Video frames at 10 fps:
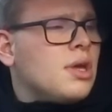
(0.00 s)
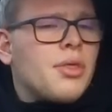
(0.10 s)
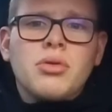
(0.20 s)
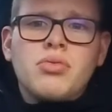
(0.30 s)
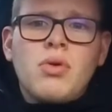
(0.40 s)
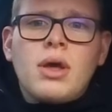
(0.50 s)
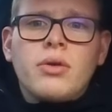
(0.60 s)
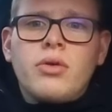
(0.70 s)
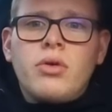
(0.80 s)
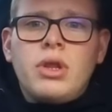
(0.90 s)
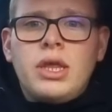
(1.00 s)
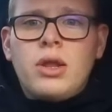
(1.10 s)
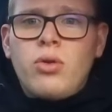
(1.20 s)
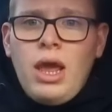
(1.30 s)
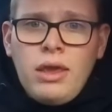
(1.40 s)
Ce soir, euh, il y
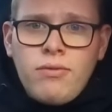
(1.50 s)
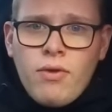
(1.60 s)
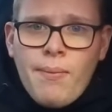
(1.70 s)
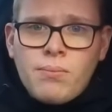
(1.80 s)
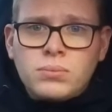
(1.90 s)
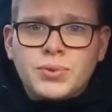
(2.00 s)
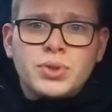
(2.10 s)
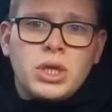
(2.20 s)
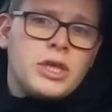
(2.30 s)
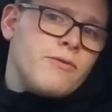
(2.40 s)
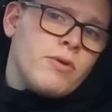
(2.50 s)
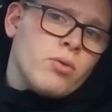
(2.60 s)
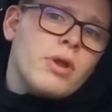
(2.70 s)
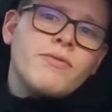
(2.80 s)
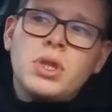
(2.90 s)
a le live. Pour ceux qui
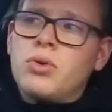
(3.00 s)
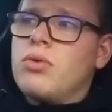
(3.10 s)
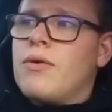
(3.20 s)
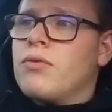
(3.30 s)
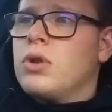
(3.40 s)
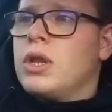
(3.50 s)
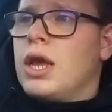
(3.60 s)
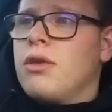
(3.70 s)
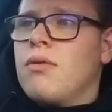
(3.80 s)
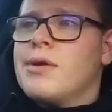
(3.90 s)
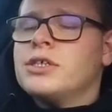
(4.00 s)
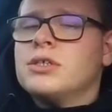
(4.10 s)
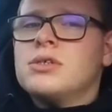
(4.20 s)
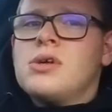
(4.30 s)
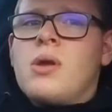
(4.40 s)
verront la vidéo avant les lives.
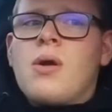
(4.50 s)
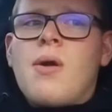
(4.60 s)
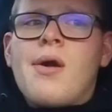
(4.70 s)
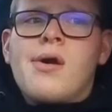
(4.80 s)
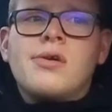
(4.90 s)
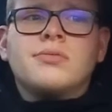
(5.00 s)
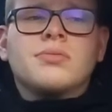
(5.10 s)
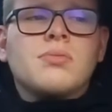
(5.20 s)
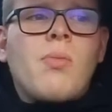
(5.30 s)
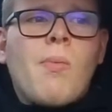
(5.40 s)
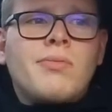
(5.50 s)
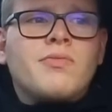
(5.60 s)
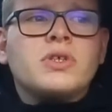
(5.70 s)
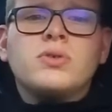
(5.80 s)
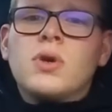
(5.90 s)

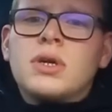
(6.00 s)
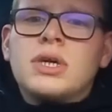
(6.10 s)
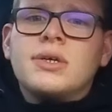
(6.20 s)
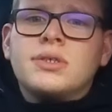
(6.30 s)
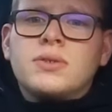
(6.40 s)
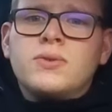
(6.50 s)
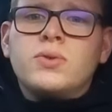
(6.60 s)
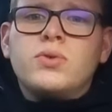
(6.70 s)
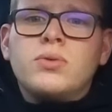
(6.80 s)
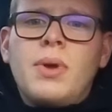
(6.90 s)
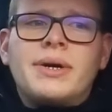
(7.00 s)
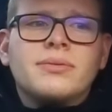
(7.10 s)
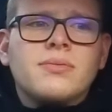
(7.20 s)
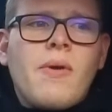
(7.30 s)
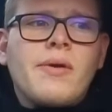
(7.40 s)
21h15 euh, YouTube
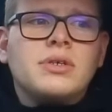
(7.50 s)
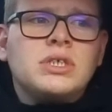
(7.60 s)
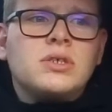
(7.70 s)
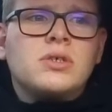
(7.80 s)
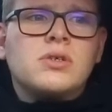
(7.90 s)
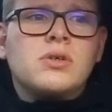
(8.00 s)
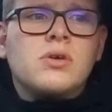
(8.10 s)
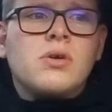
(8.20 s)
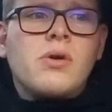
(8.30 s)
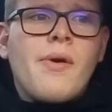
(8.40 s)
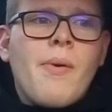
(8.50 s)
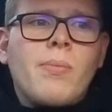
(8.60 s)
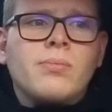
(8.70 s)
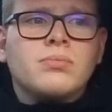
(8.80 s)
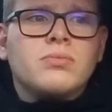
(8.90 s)
et
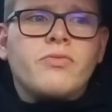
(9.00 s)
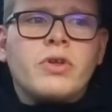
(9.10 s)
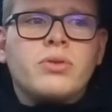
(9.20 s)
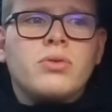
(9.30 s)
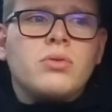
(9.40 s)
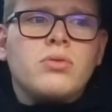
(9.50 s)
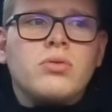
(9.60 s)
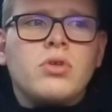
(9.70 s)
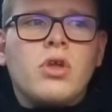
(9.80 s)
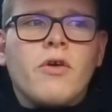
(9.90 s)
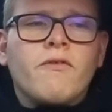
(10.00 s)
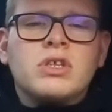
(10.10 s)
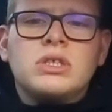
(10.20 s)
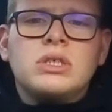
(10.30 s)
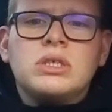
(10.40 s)

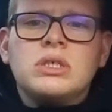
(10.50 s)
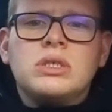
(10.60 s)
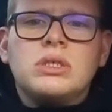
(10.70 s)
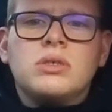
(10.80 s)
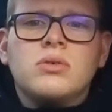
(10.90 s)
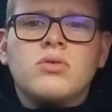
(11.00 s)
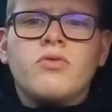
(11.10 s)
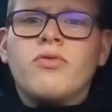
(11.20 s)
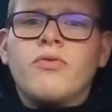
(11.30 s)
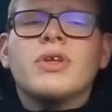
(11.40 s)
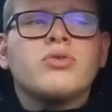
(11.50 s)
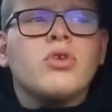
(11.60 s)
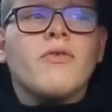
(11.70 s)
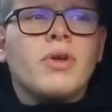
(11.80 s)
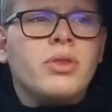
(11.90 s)
21h26 euh, ou
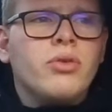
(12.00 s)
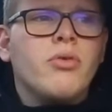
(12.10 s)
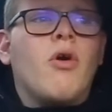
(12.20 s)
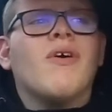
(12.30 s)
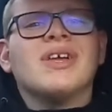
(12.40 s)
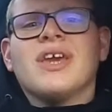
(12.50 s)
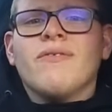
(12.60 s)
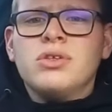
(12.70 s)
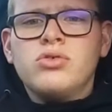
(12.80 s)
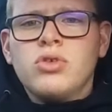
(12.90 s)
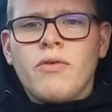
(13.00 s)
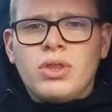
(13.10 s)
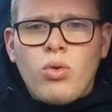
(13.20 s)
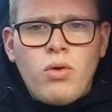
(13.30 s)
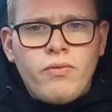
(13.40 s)
21h20, on dire
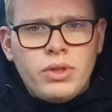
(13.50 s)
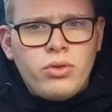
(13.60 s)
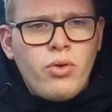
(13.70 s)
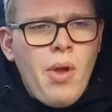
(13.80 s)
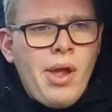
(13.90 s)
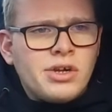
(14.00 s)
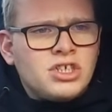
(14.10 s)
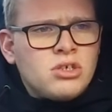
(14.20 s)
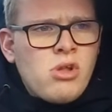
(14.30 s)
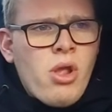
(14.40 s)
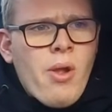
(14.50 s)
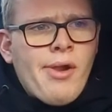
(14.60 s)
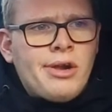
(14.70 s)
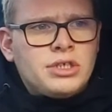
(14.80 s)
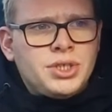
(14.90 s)
21h23 ou 22
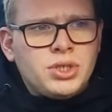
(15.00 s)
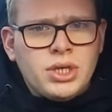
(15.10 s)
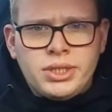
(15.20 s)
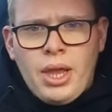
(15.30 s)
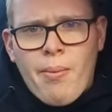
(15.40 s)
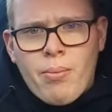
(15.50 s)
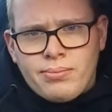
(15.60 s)
euh, sur Insta.